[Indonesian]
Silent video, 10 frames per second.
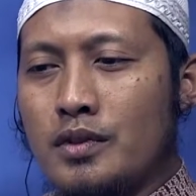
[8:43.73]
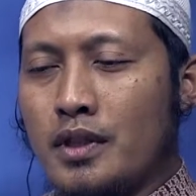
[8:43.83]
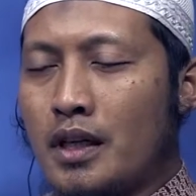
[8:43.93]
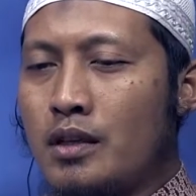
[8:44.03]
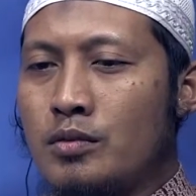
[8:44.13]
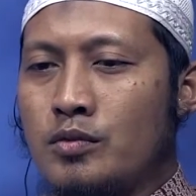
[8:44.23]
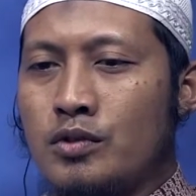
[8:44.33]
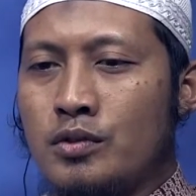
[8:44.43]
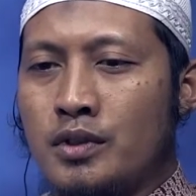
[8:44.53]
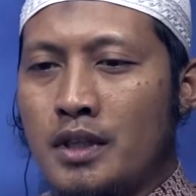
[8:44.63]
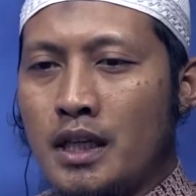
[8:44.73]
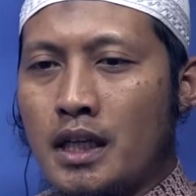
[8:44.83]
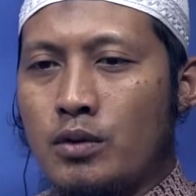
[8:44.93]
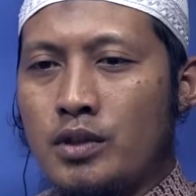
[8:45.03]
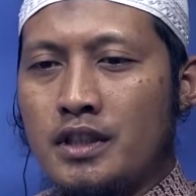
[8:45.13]
ta'allumul
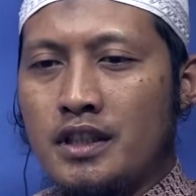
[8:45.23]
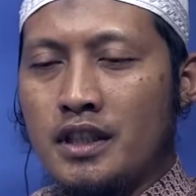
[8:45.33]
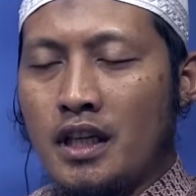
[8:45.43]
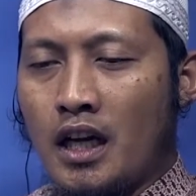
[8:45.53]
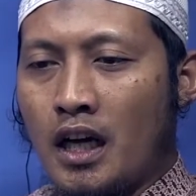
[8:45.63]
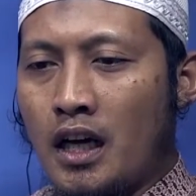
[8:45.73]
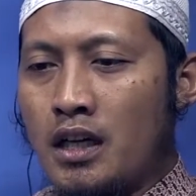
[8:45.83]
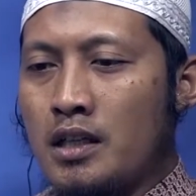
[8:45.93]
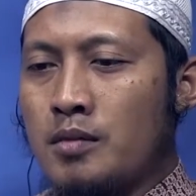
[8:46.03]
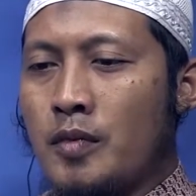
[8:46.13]
huda wa dinil haq,